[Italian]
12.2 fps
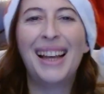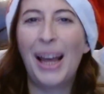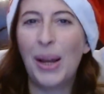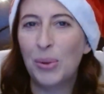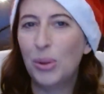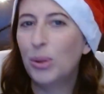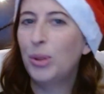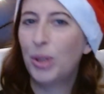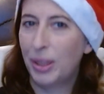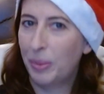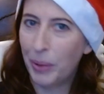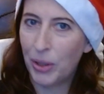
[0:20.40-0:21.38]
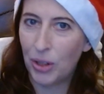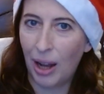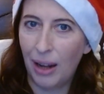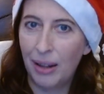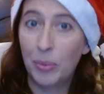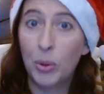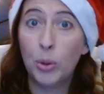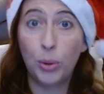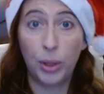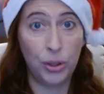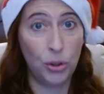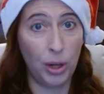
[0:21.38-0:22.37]
È un dolce speciale, molto
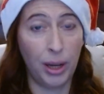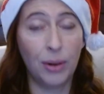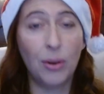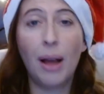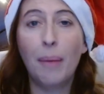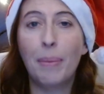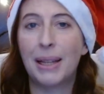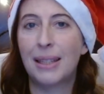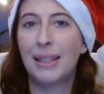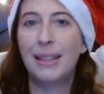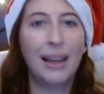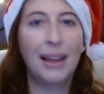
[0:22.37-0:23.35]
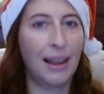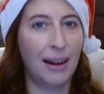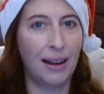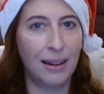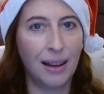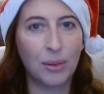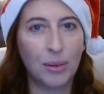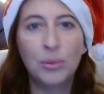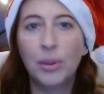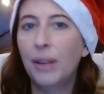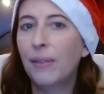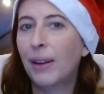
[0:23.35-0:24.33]
leggero, a base di agar agar,
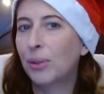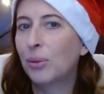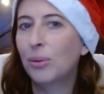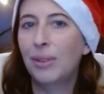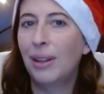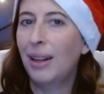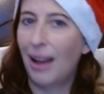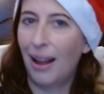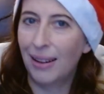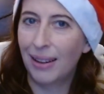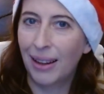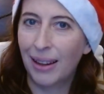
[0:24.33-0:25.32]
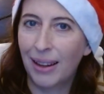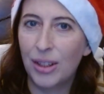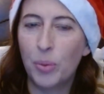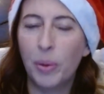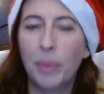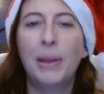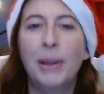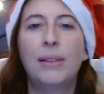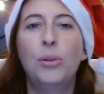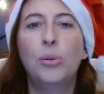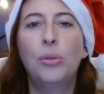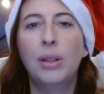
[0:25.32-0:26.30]
un derivato delle alghe, che ci
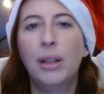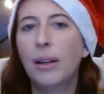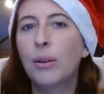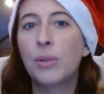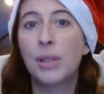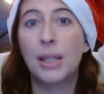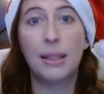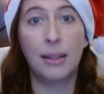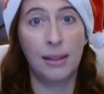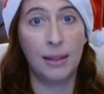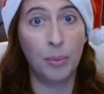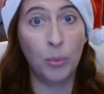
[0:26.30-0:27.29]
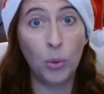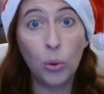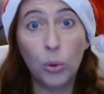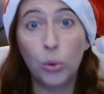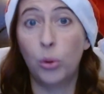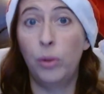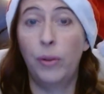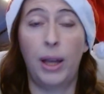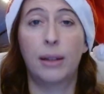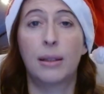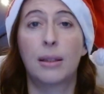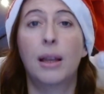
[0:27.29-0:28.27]
permette di ottenere consistenze molto
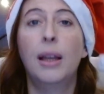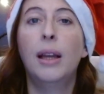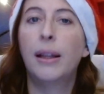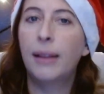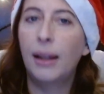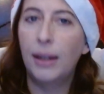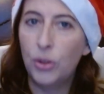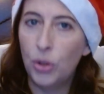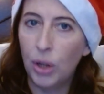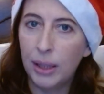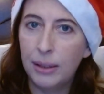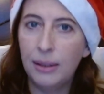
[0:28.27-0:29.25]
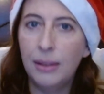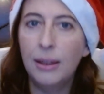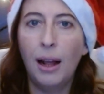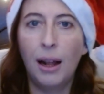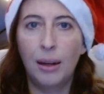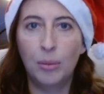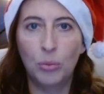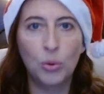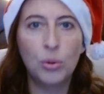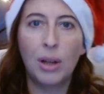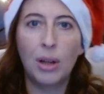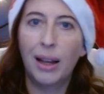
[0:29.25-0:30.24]
diverse, dalla gelatina alla
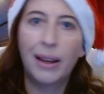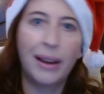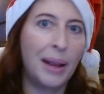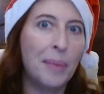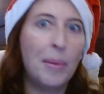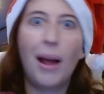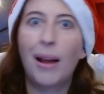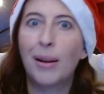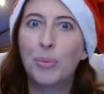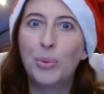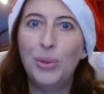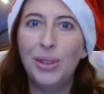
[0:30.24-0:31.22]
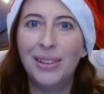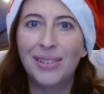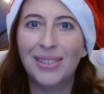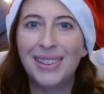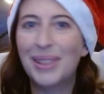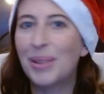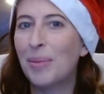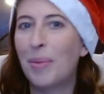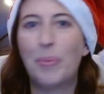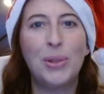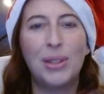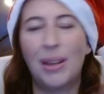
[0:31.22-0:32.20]
mousse, alla crema, al budino,
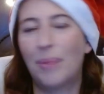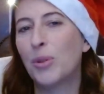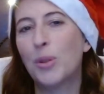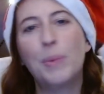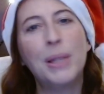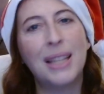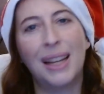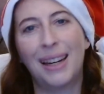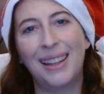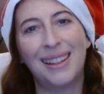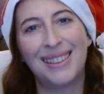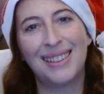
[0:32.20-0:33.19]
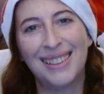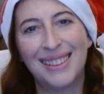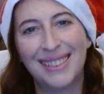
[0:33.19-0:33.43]
insomma possiamo sbizzarrirci